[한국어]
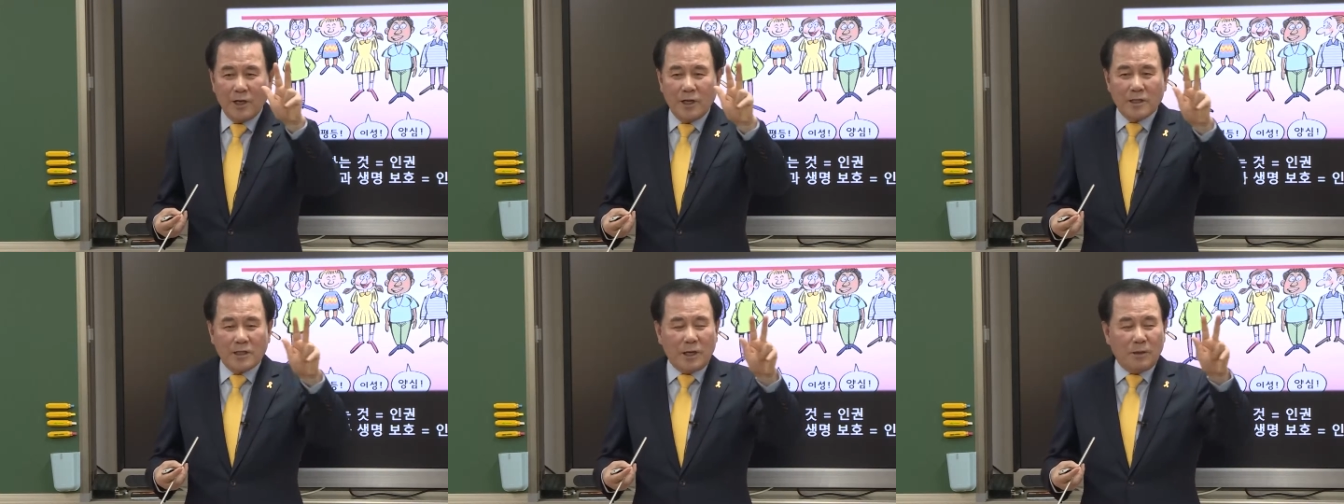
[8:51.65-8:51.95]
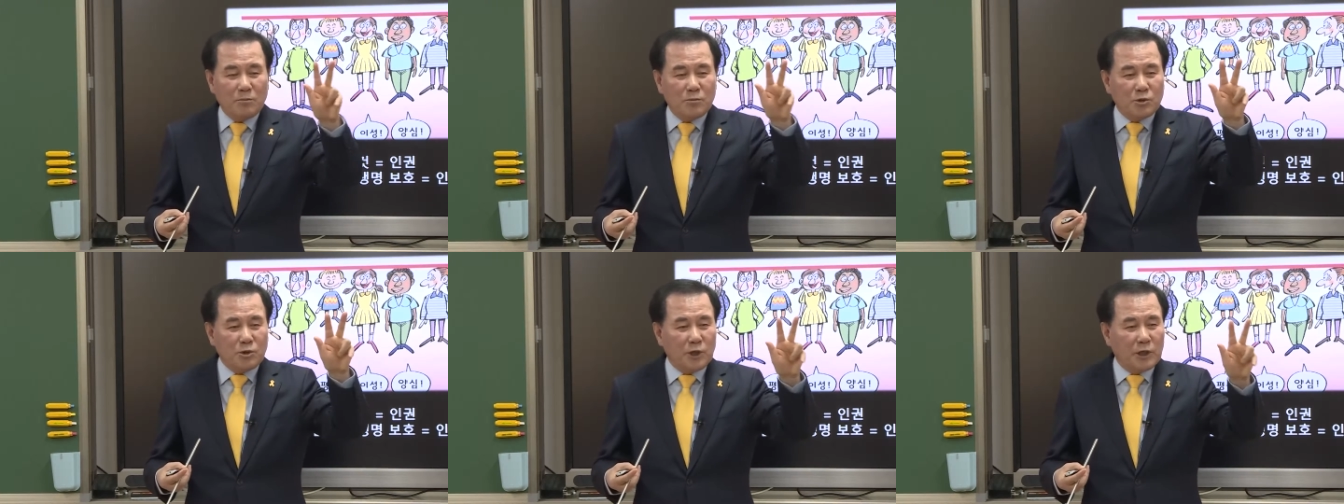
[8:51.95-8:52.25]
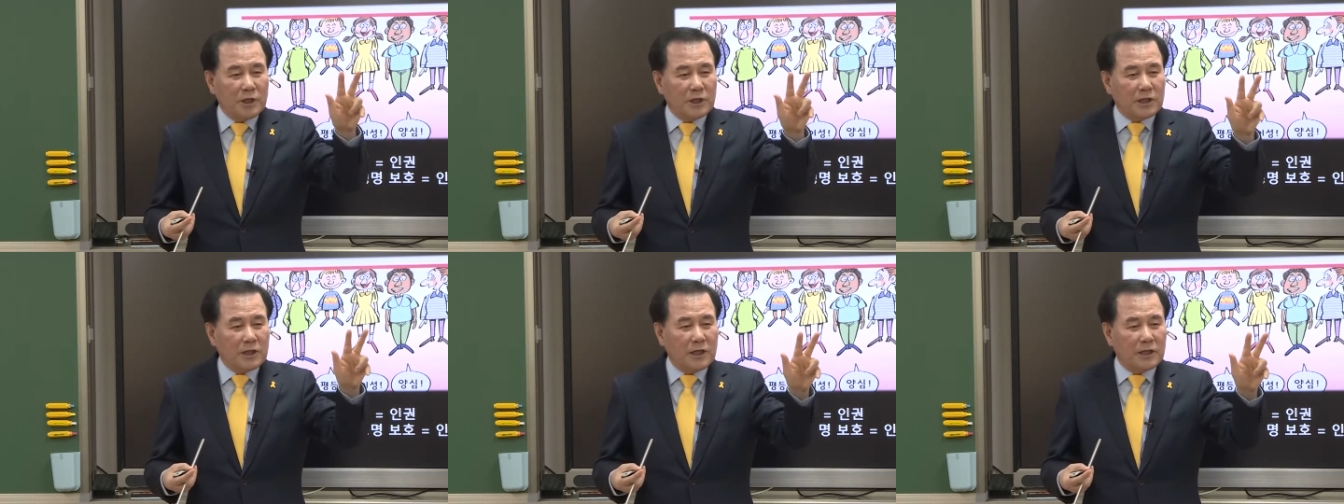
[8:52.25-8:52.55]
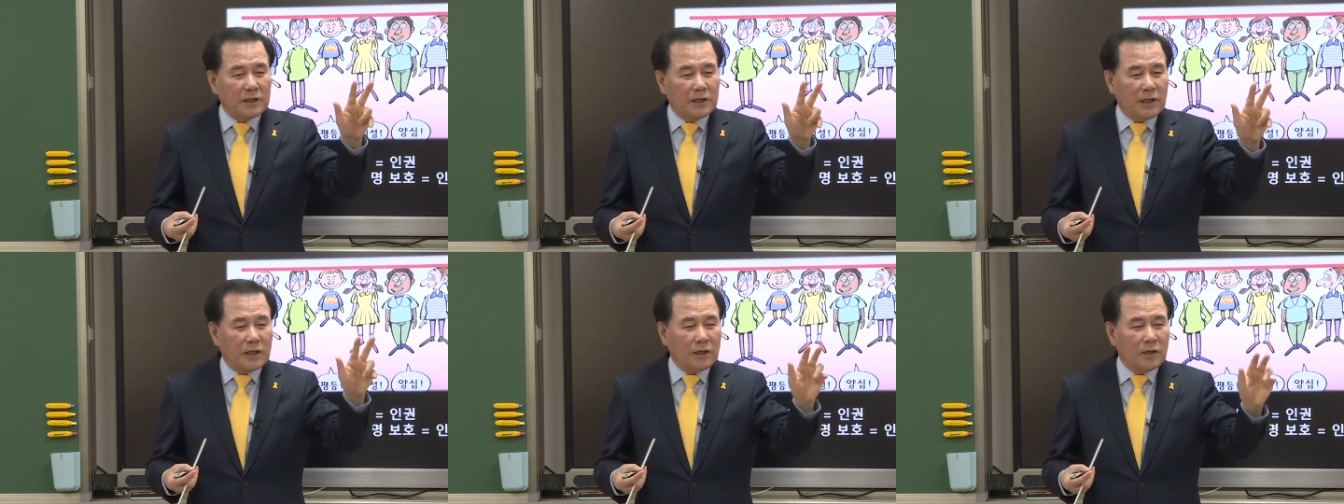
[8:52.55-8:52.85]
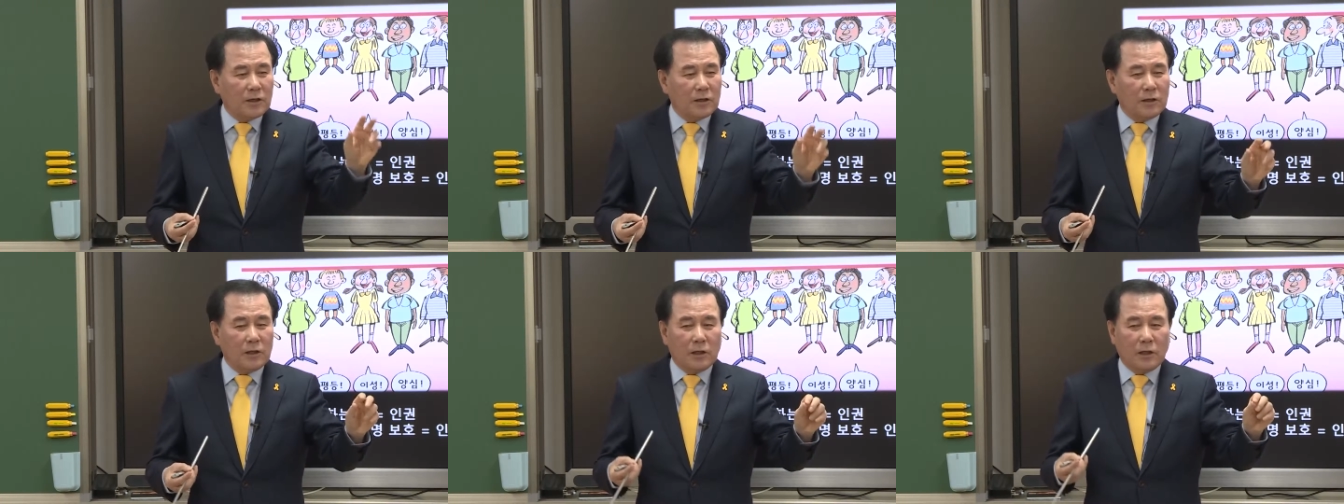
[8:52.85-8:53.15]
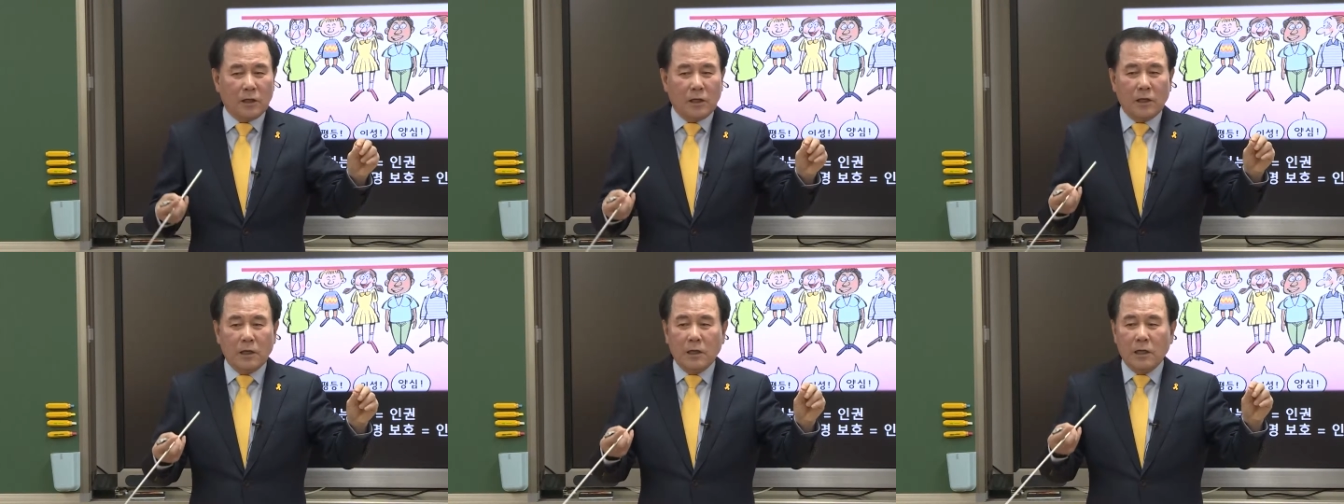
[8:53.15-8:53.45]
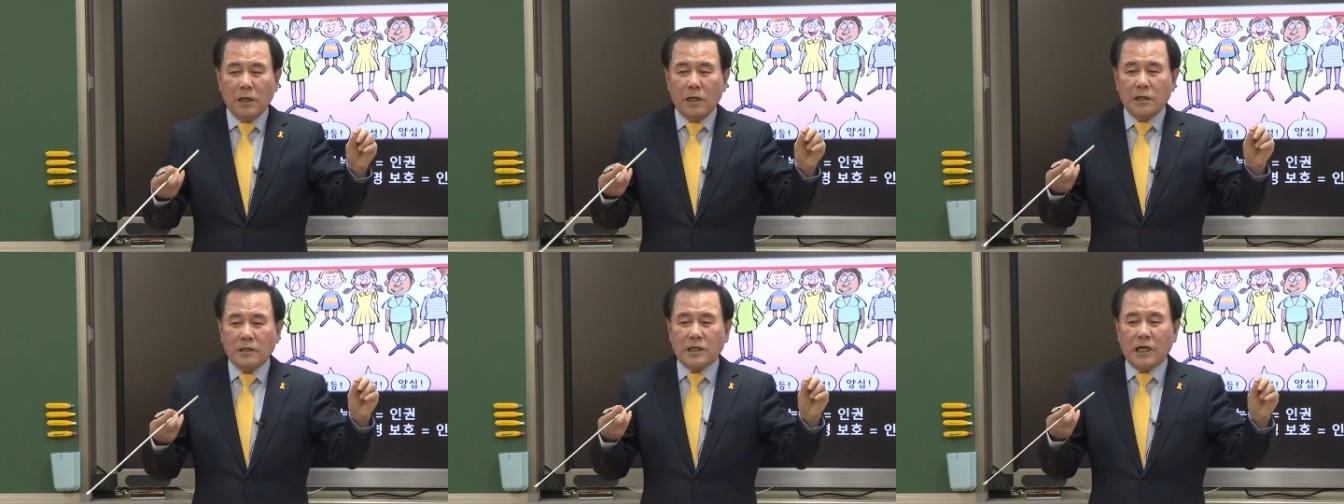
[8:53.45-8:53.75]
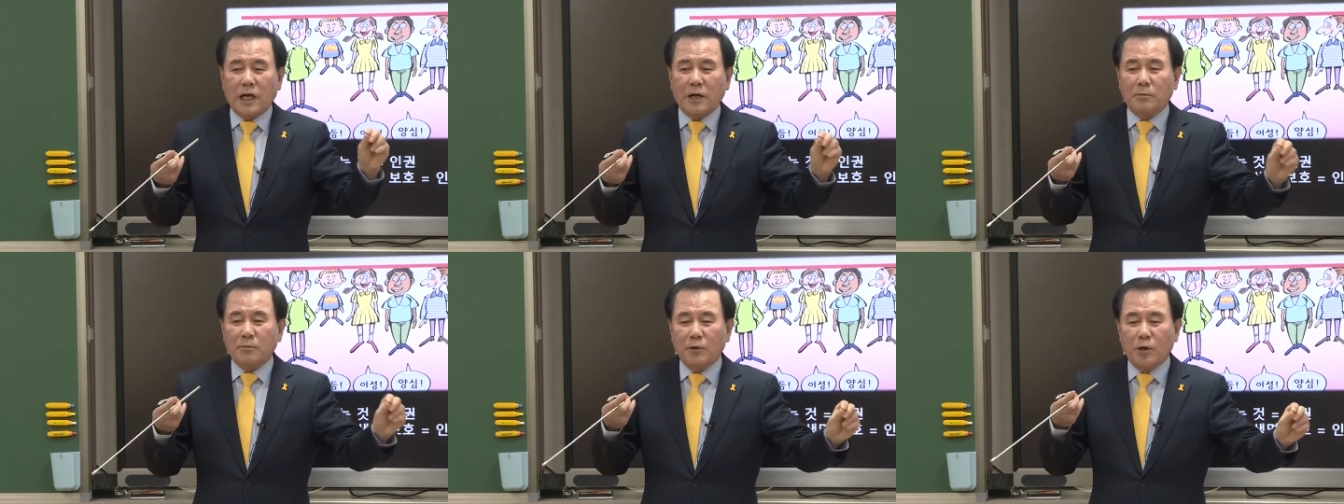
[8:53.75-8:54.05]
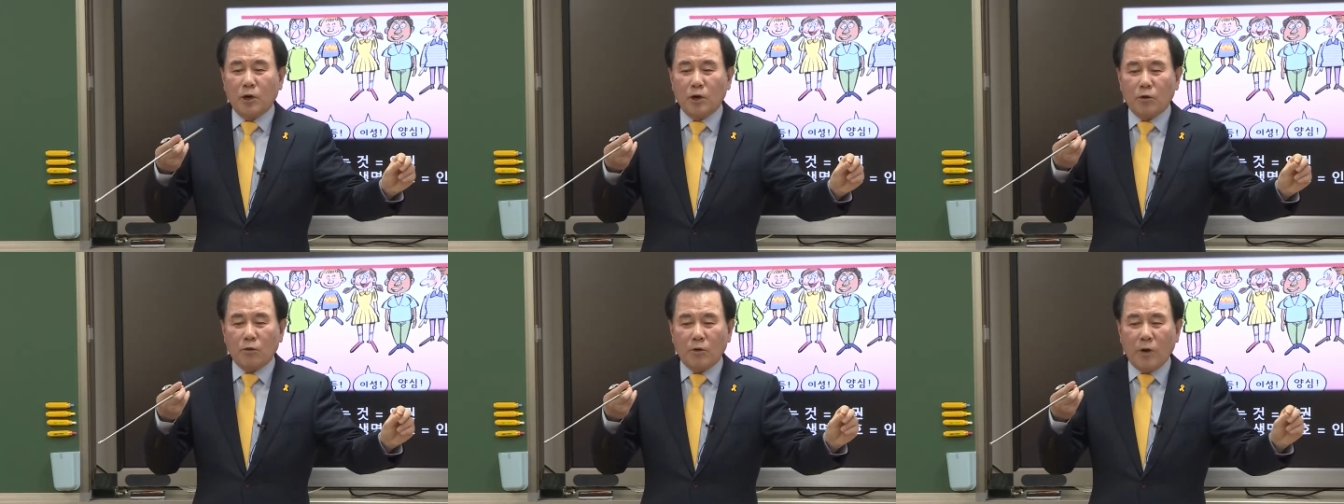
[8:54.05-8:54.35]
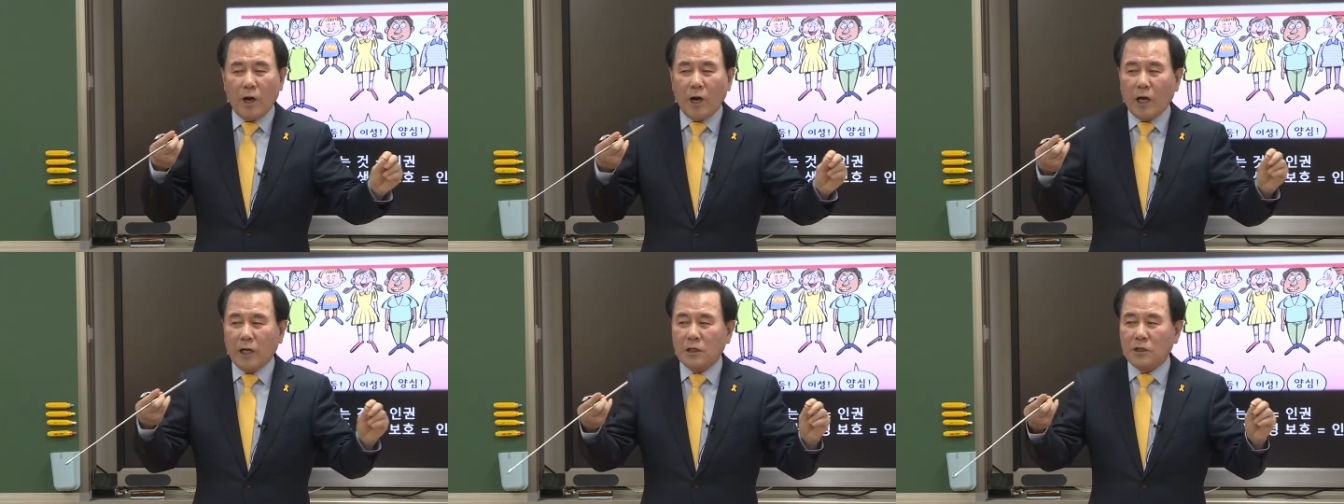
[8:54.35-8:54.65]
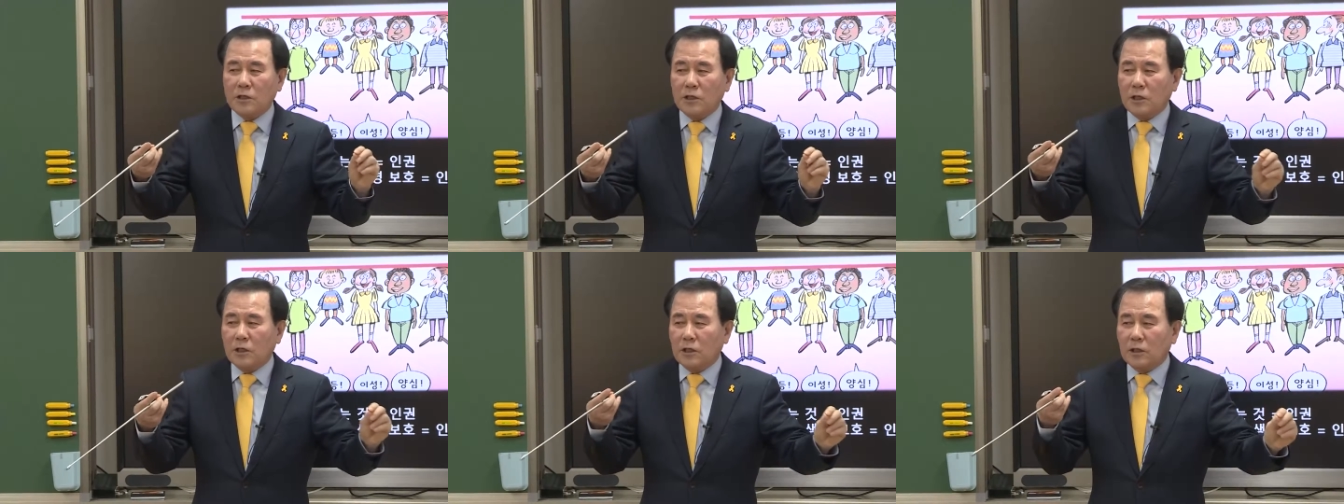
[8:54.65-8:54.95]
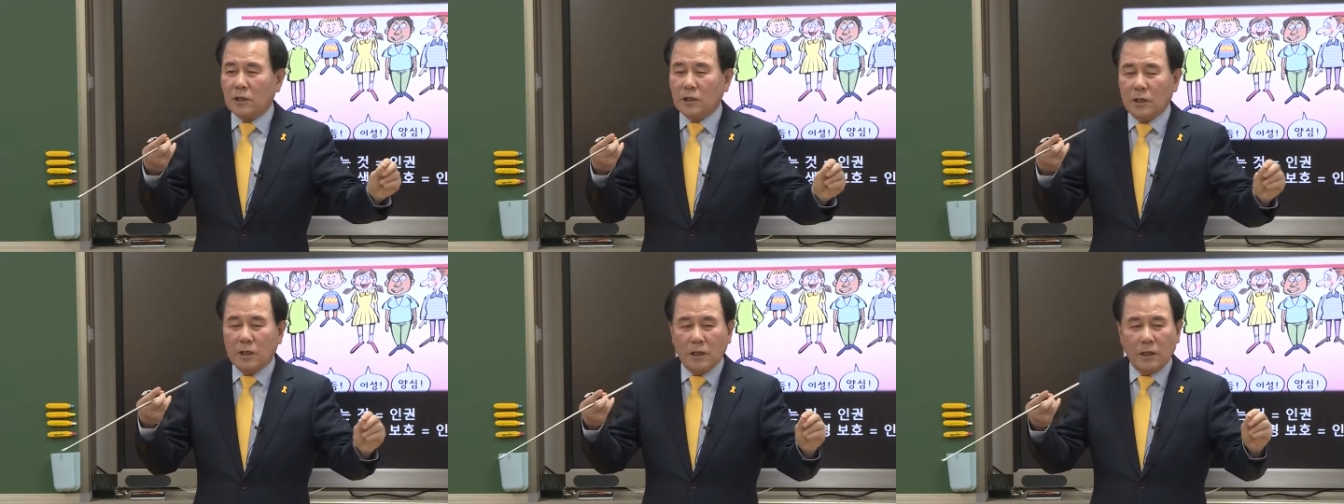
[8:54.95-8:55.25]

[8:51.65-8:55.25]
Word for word: 3조에 이렇게 했다는 것은 생명과 안전은